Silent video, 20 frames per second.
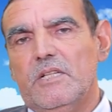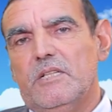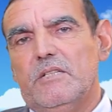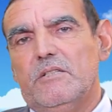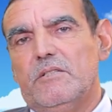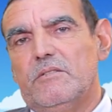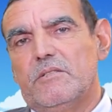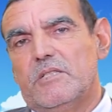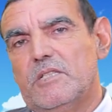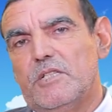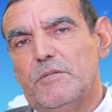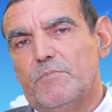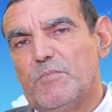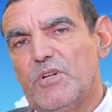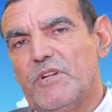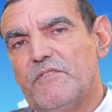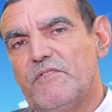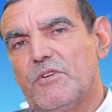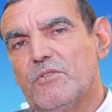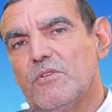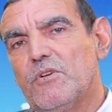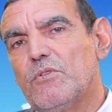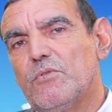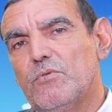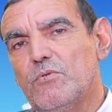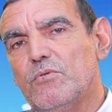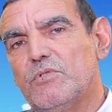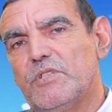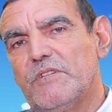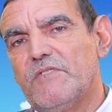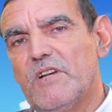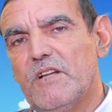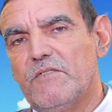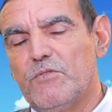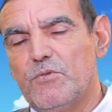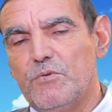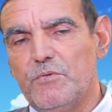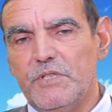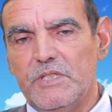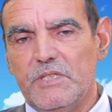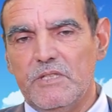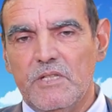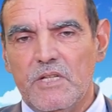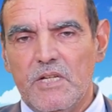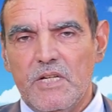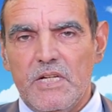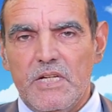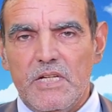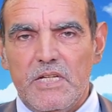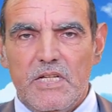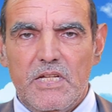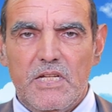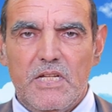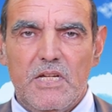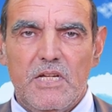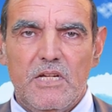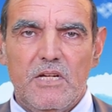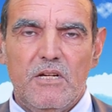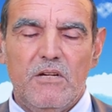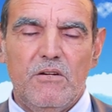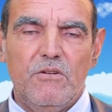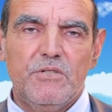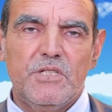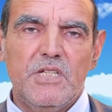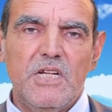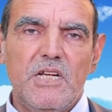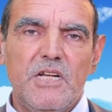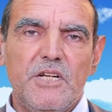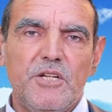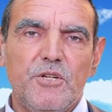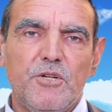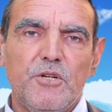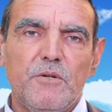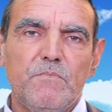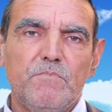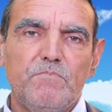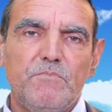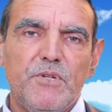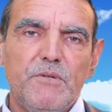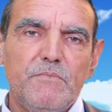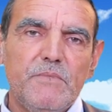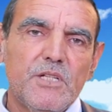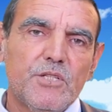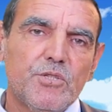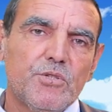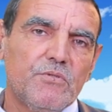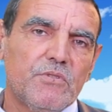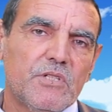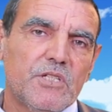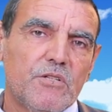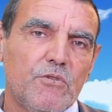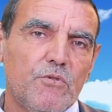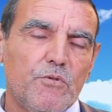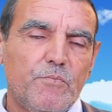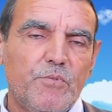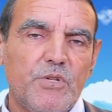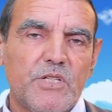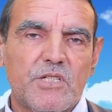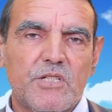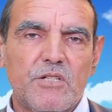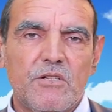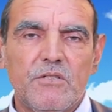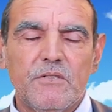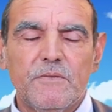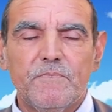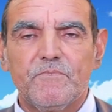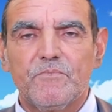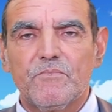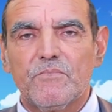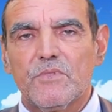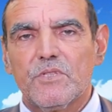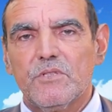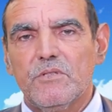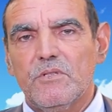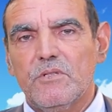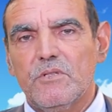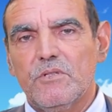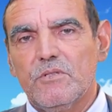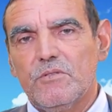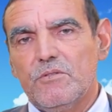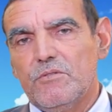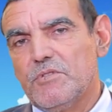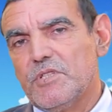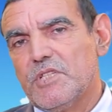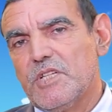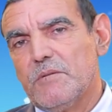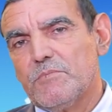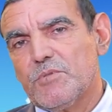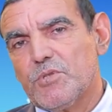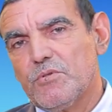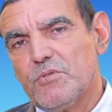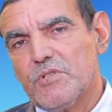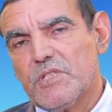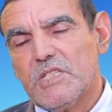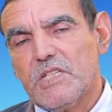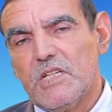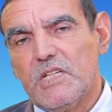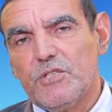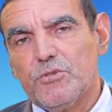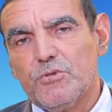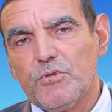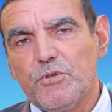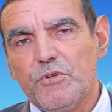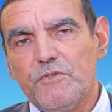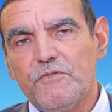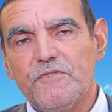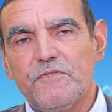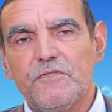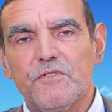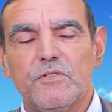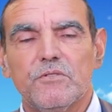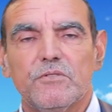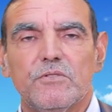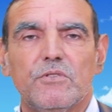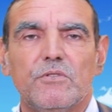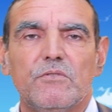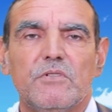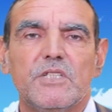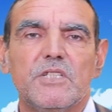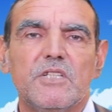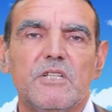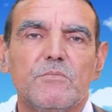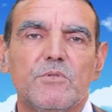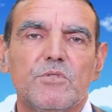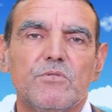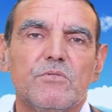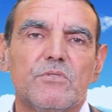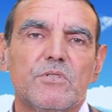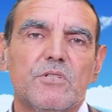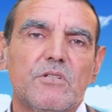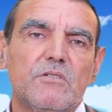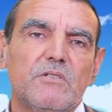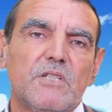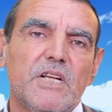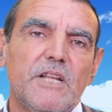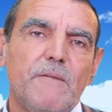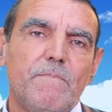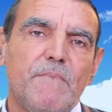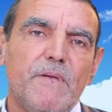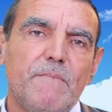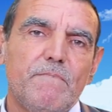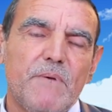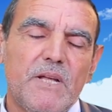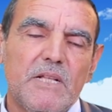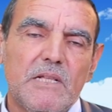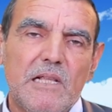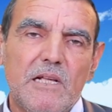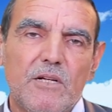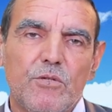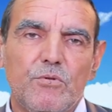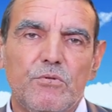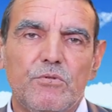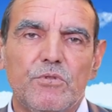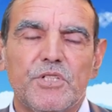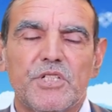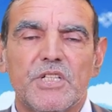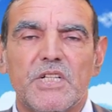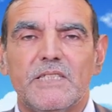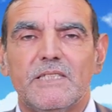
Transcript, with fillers: Euh, c'est des polyphénols ou des flavonoïdes. Et le sélénium, première source, c'est le poisson. Euh, deuxième source, c'est les truffes. Troisième source, on a les pépins de la courge.